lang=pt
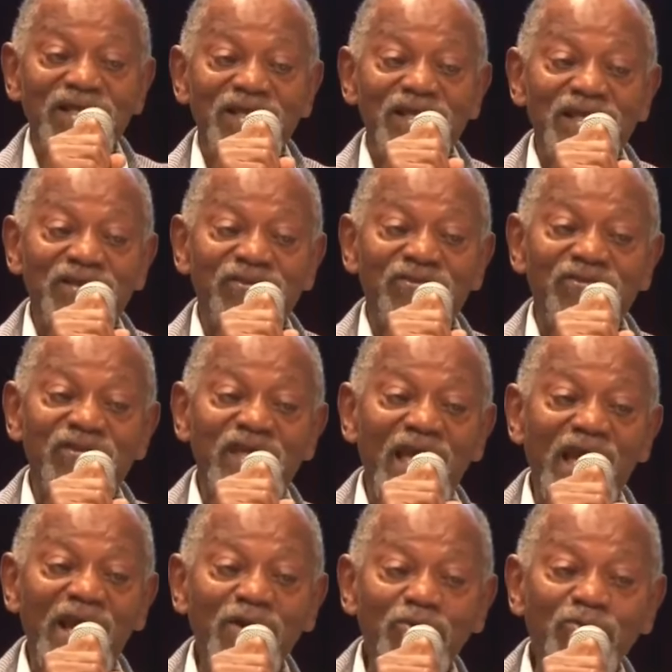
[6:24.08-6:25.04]
E
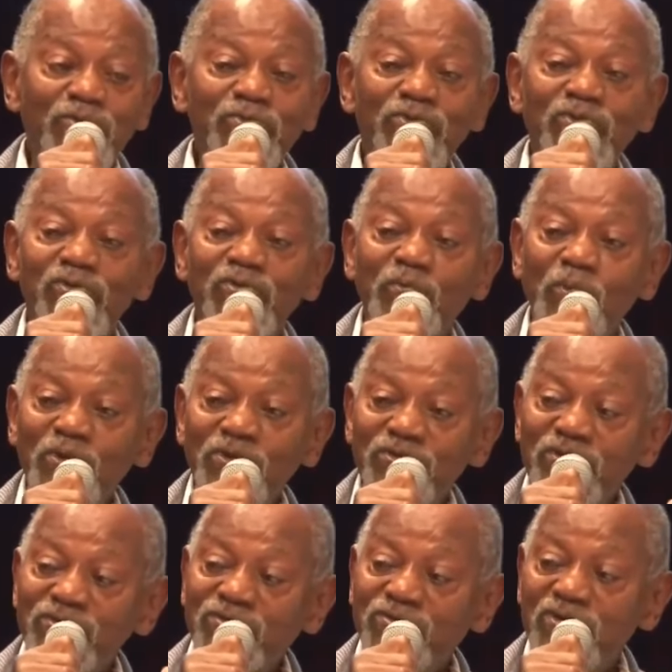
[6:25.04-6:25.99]
se é um
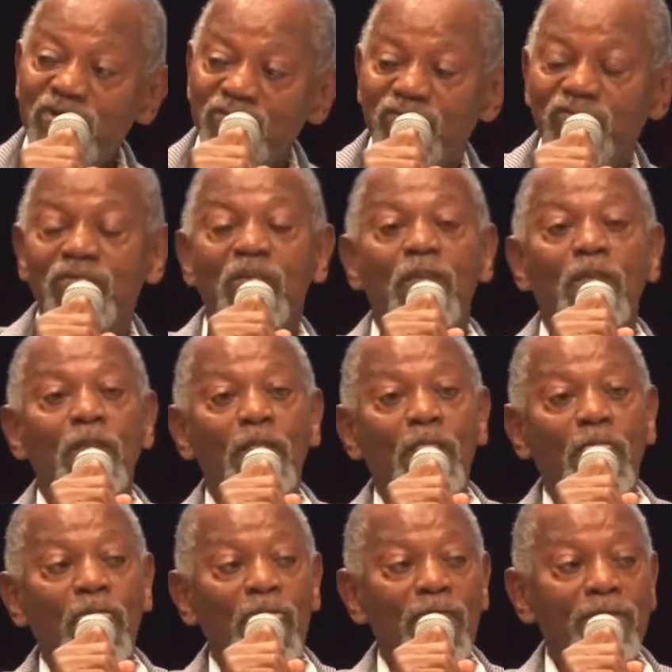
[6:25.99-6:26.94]
dispositivo
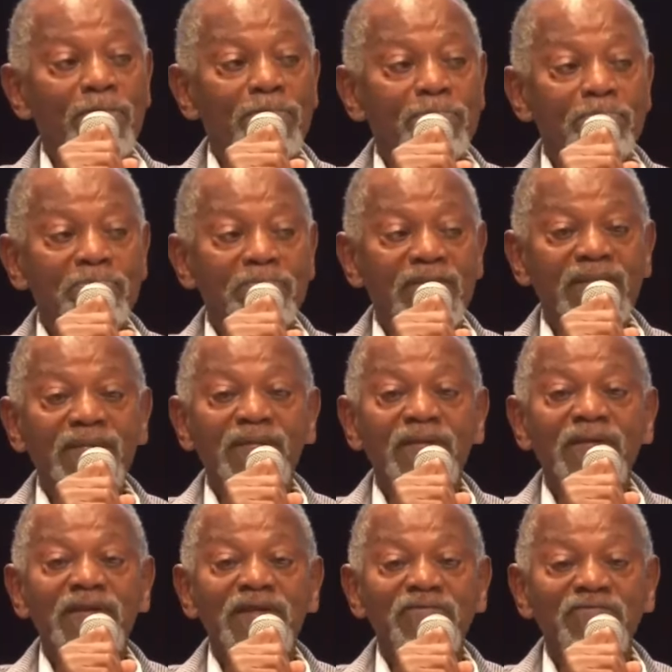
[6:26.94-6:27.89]

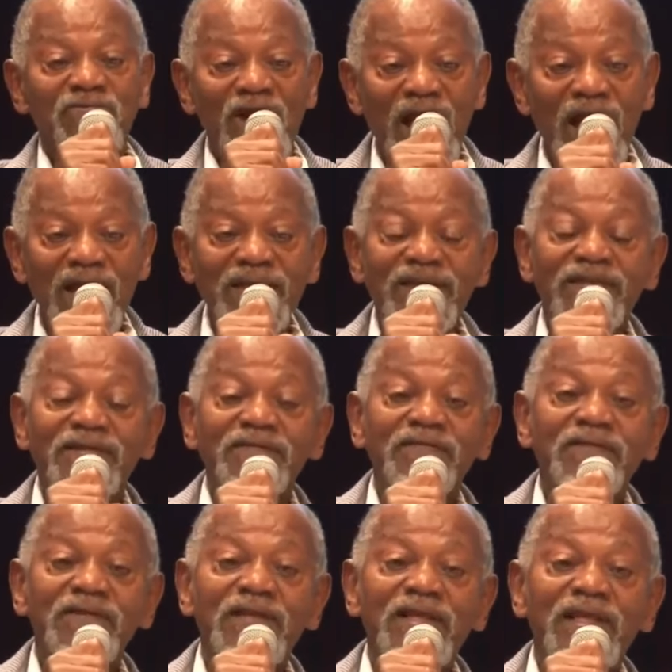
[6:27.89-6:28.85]
que vai
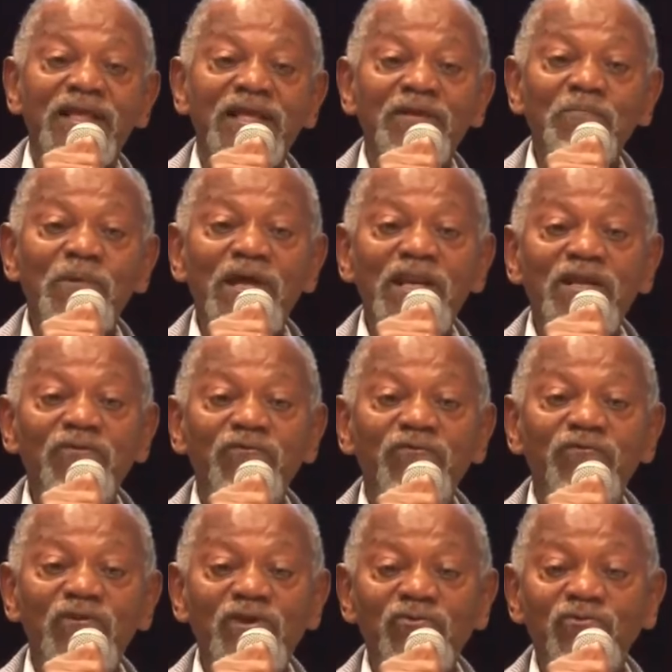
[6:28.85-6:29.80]
em
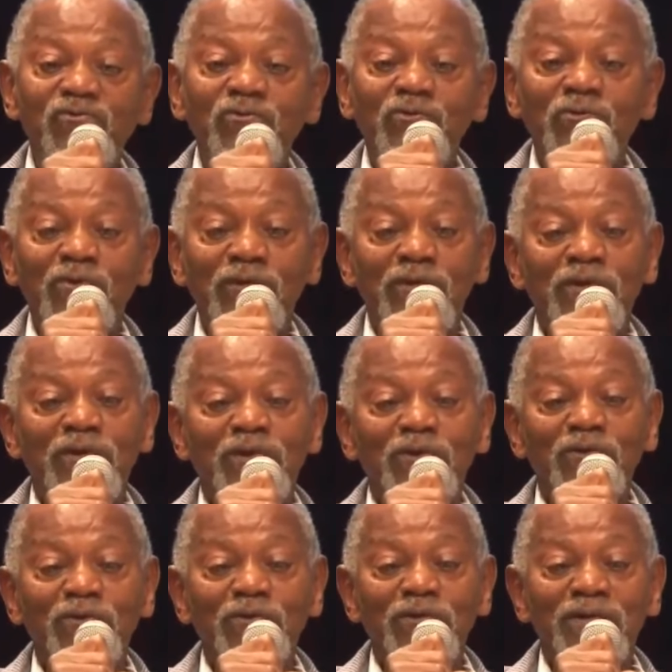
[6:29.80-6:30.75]
benefício
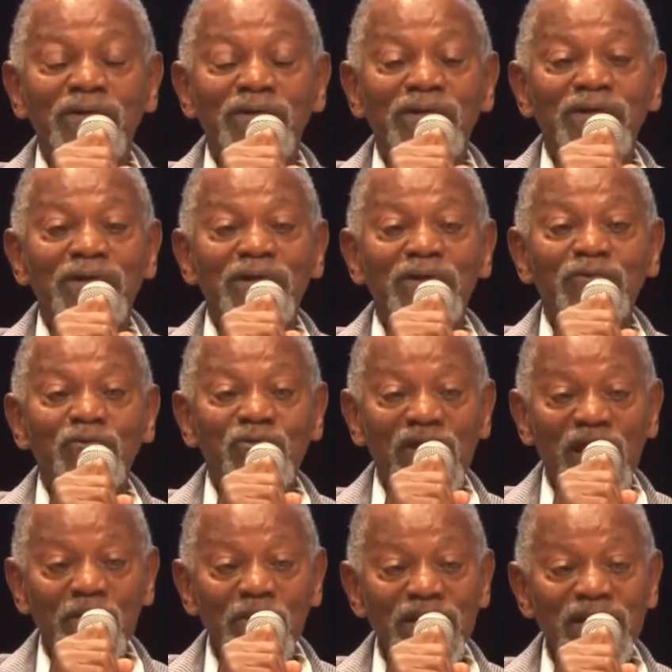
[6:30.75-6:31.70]

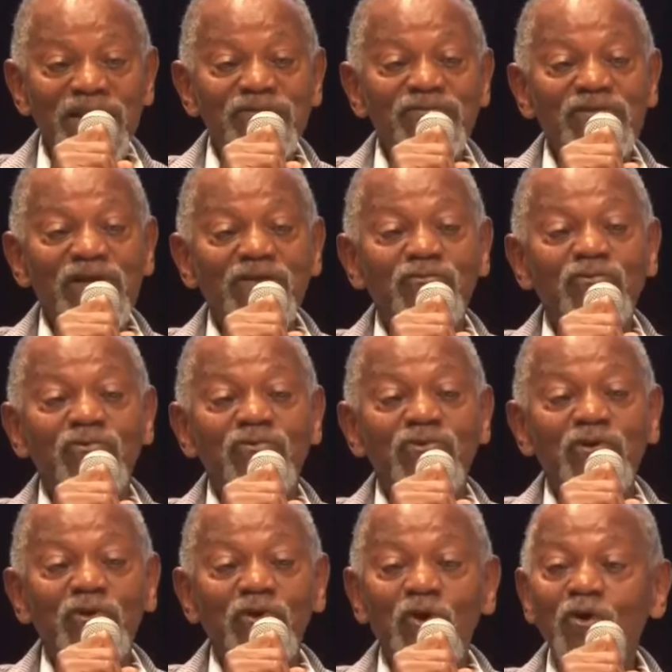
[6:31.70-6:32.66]
dos remanescentes
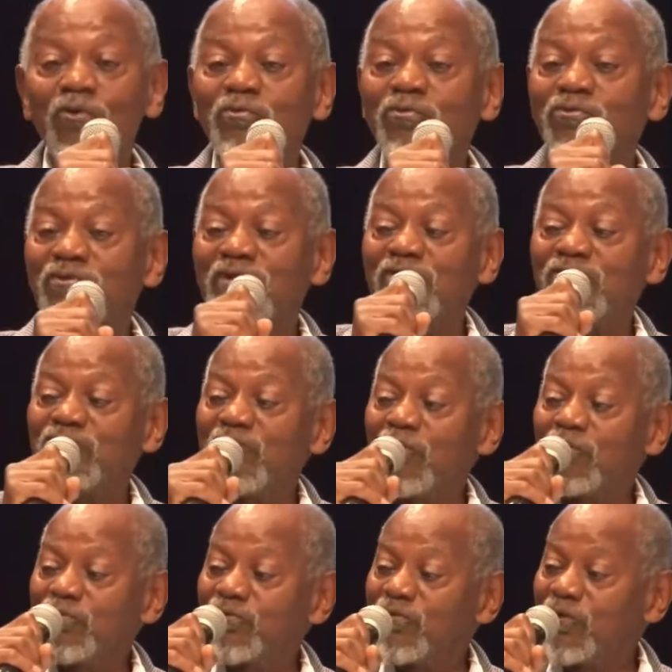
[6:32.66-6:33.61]
dos quilombos, que
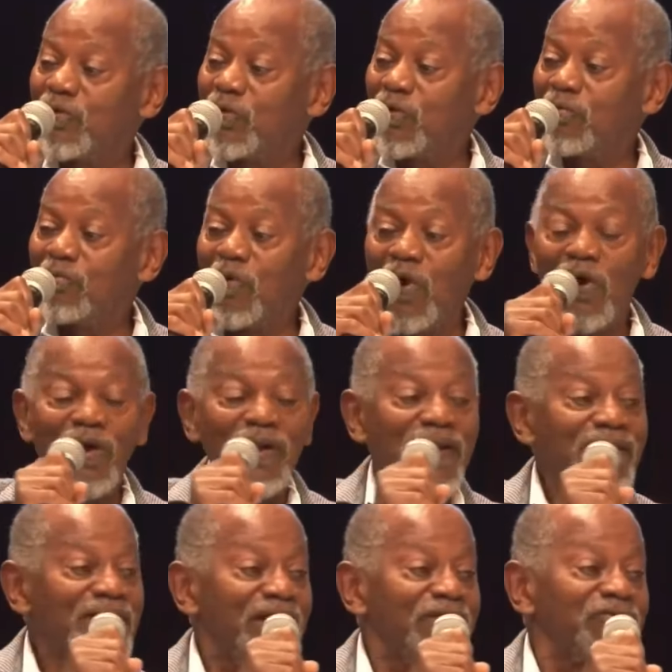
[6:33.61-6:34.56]
são os
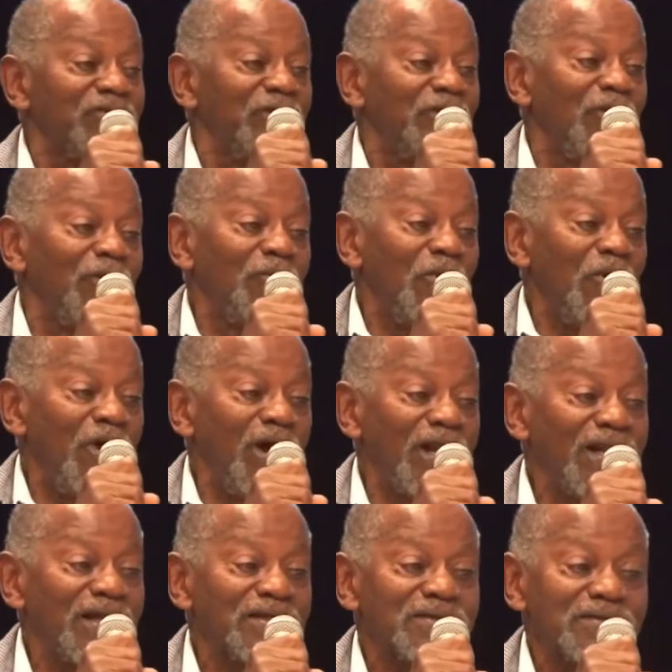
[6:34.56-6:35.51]
quilombolas, as
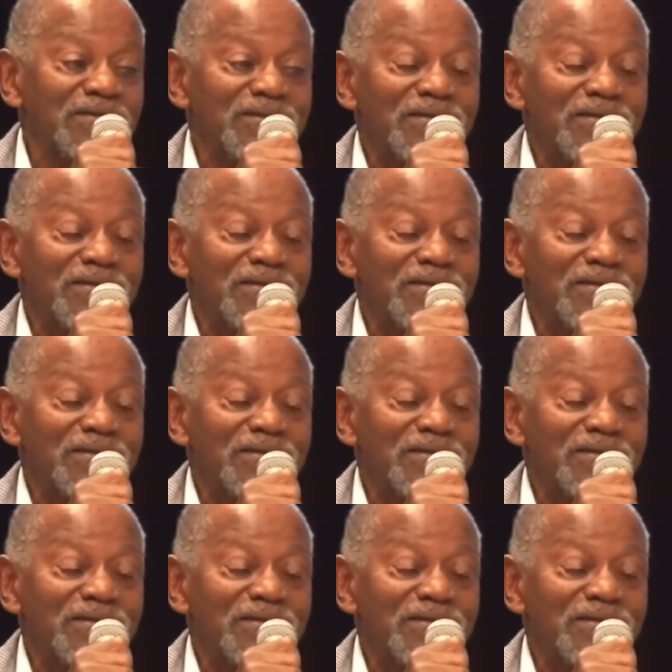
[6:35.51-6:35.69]
quilombolas,